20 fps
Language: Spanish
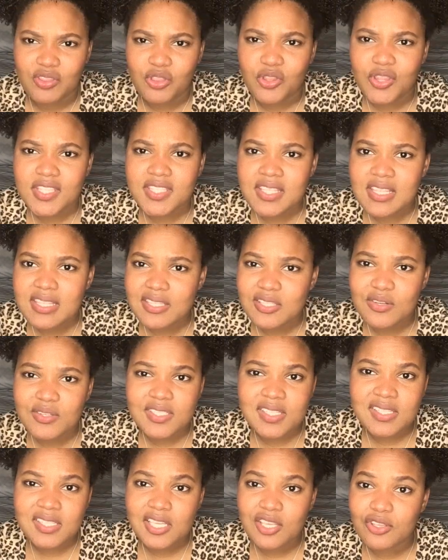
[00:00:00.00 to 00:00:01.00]
todas estas
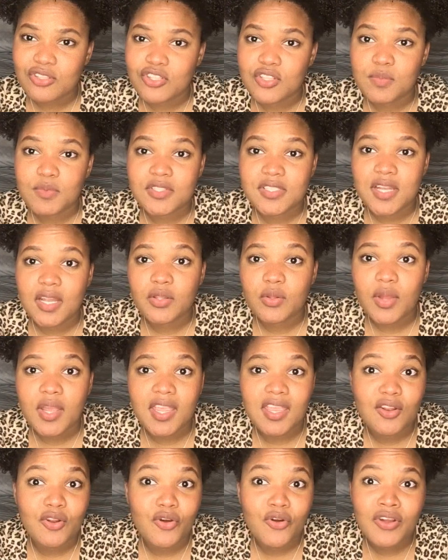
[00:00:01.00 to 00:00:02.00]
cosas que yo estoy mostrando
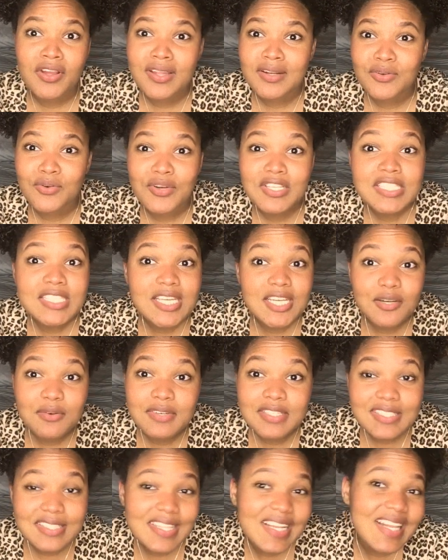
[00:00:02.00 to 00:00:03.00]
aquí no, es que
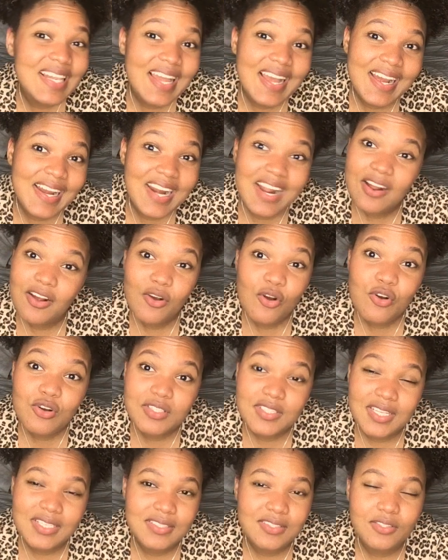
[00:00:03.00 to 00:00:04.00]
cuestan la gran
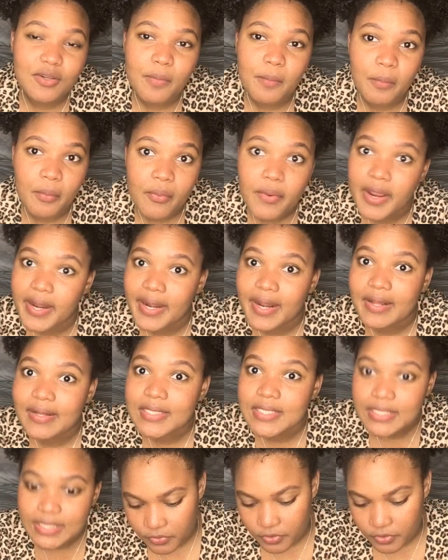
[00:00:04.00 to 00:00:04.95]
cosa y son buenas.